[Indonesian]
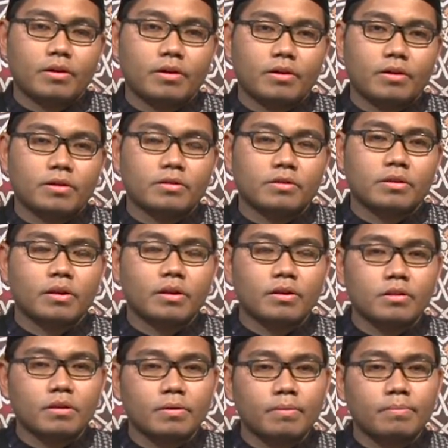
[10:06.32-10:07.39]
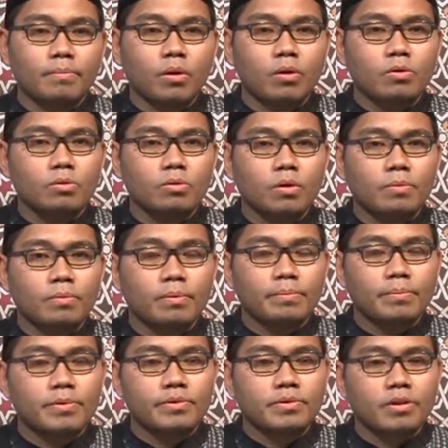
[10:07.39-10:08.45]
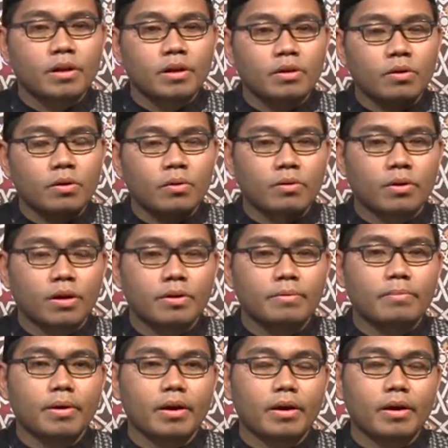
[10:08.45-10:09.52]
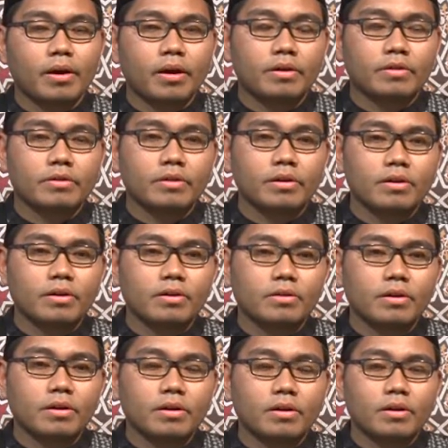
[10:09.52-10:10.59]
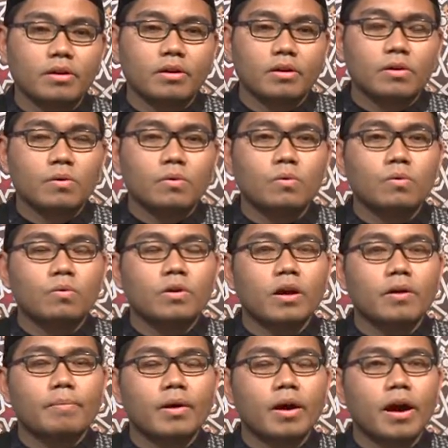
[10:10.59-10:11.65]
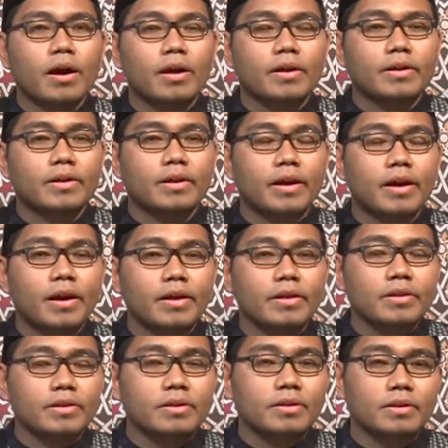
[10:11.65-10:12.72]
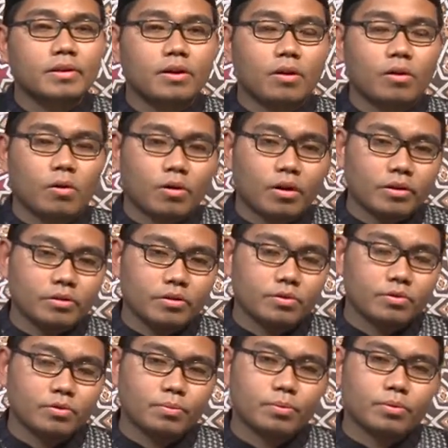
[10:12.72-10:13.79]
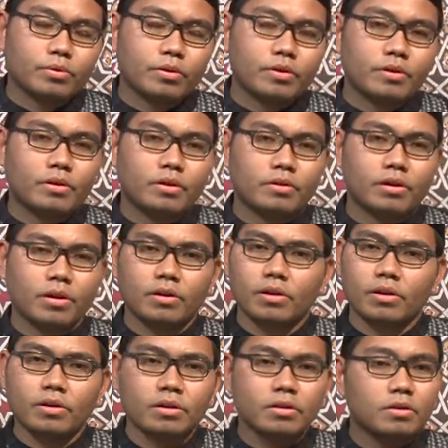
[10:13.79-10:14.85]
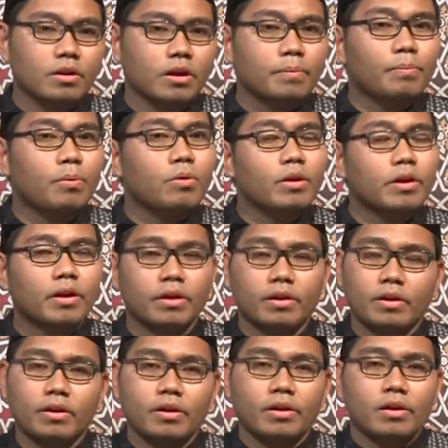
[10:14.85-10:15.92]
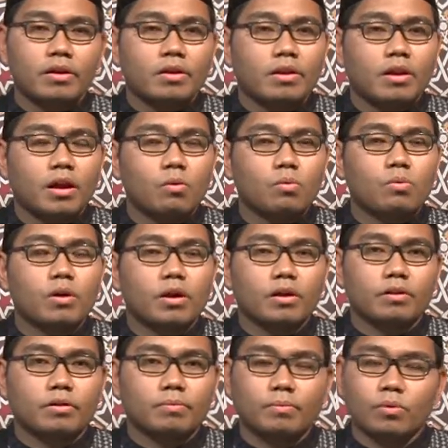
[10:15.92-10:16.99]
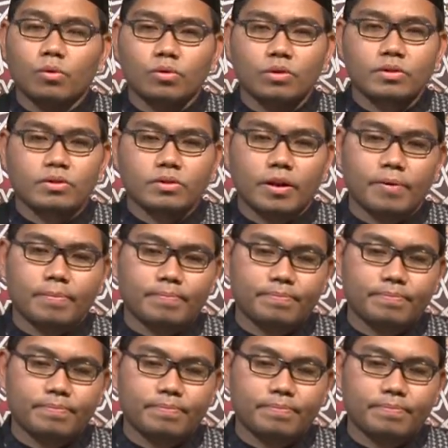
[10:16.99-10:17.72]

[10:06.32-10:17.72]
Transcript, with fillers: Ketika kita memotong pembicaraan orang, maka artinya kita kurang menghargai orang tersebut dan ini tidak boleh dilakukan menurut Islam.